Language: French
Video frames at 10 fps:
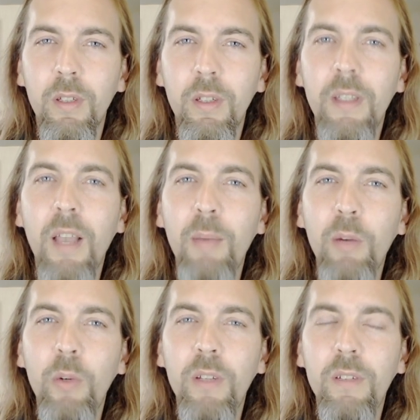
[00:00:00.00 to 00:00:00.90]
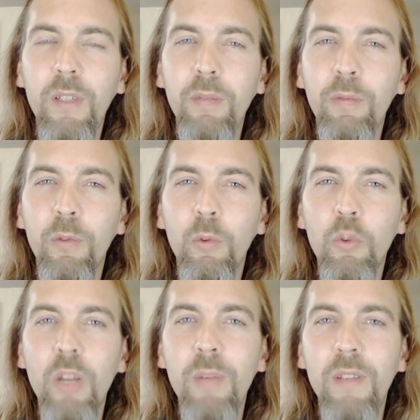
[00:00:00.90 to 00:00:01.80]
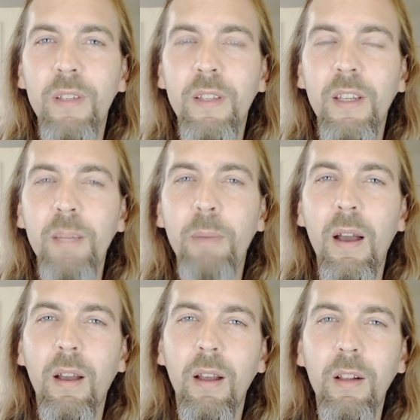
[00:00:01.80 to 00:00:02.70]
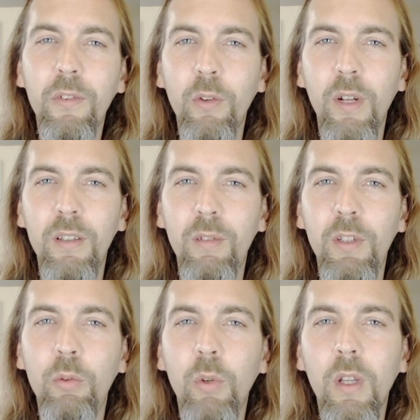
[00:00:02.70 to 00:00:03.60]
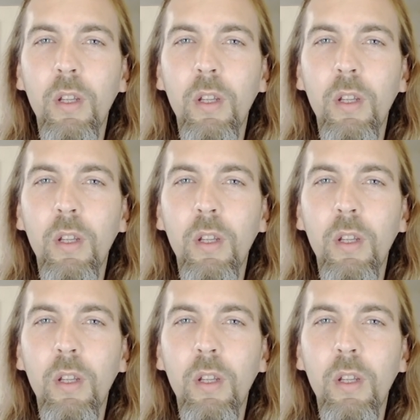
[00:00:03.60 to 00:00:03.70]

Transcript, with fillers: Les karmas collectifs n'ont jamais été créés par un seul individu.